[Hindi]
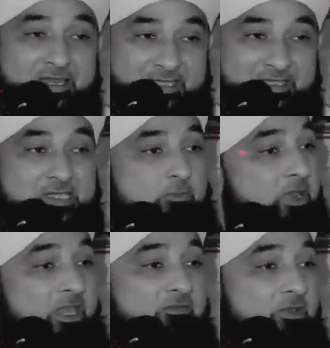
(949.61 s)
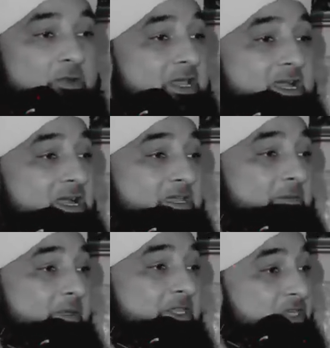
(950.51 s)
लेकिन जब अल्लाह फरमाएगा
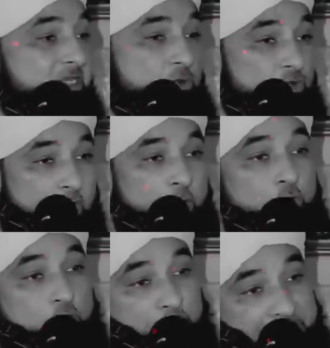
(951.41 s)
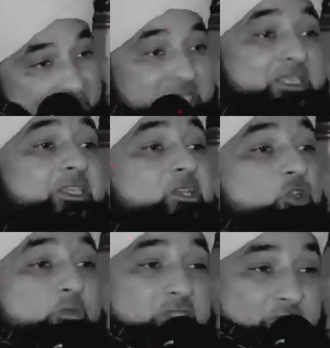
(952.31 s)
कि मैं तेरे गुनाहों को बदल के
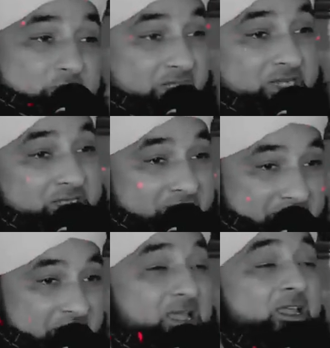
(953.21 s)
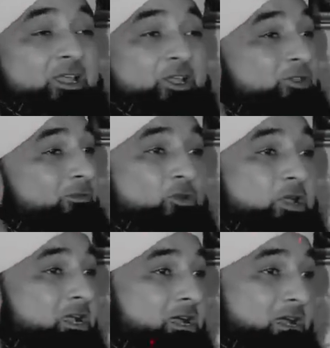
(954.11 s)
नेकियों में तब्दील कर दिया तो
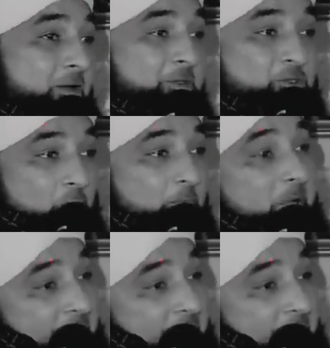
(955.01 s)
वो कहेगा अभी तो